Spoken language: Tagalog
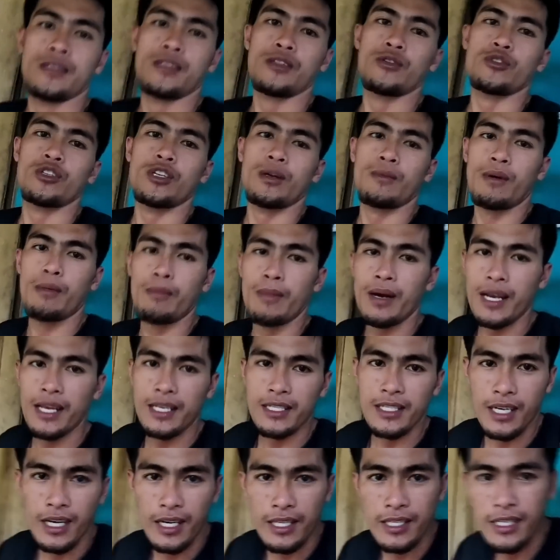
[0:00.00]
ito siya
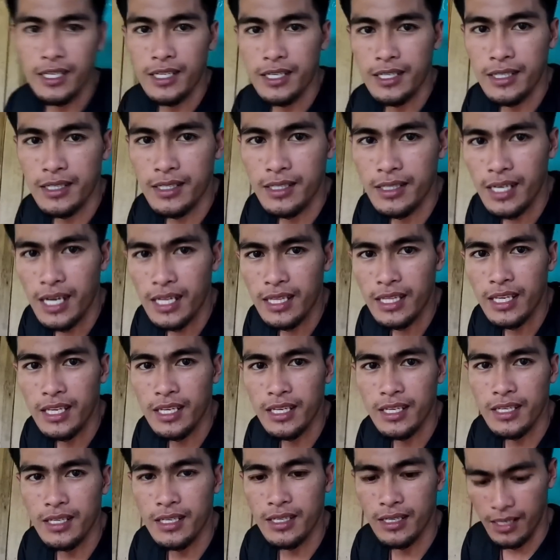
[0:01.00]
babalik sa kanyang
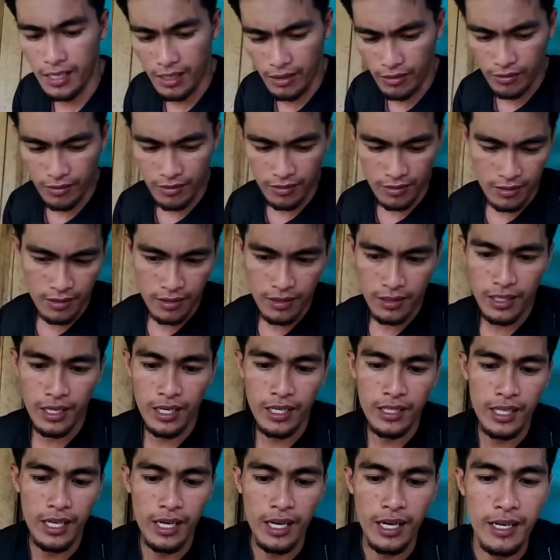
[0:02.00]
dating
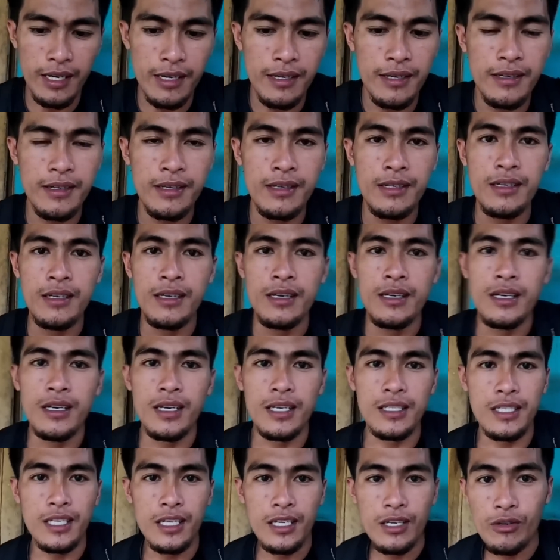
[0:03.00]
tinitirhan
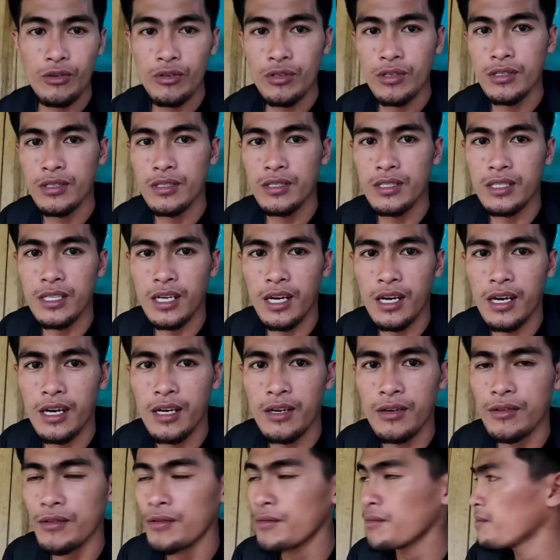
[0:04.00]
kasi doon sa
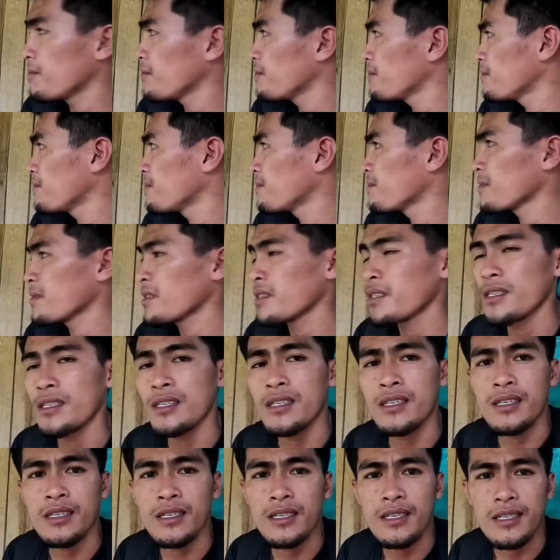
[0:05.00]
ano
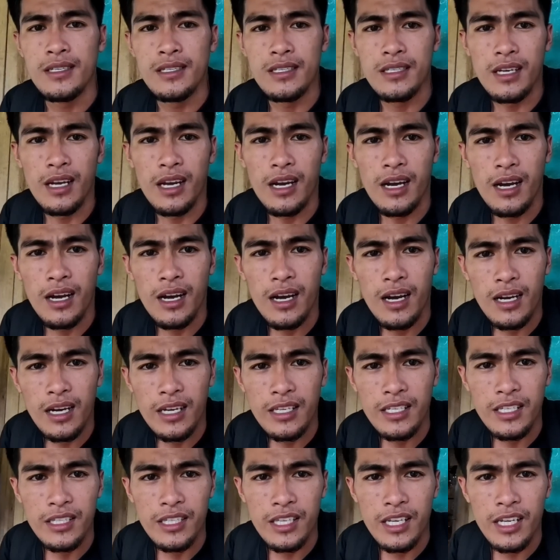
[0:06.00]
sa
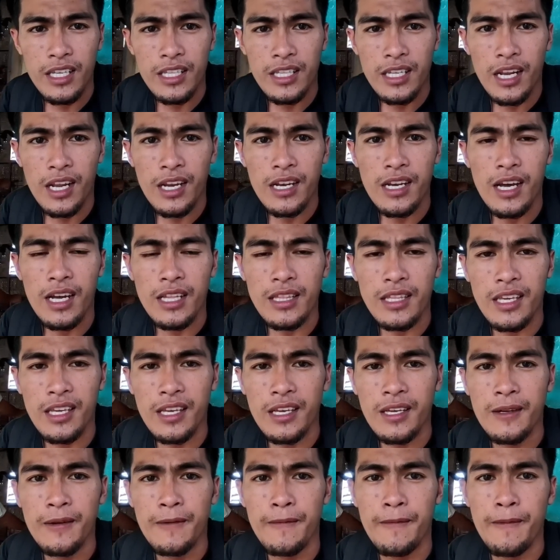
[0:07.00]
kanyang tinitirhan dati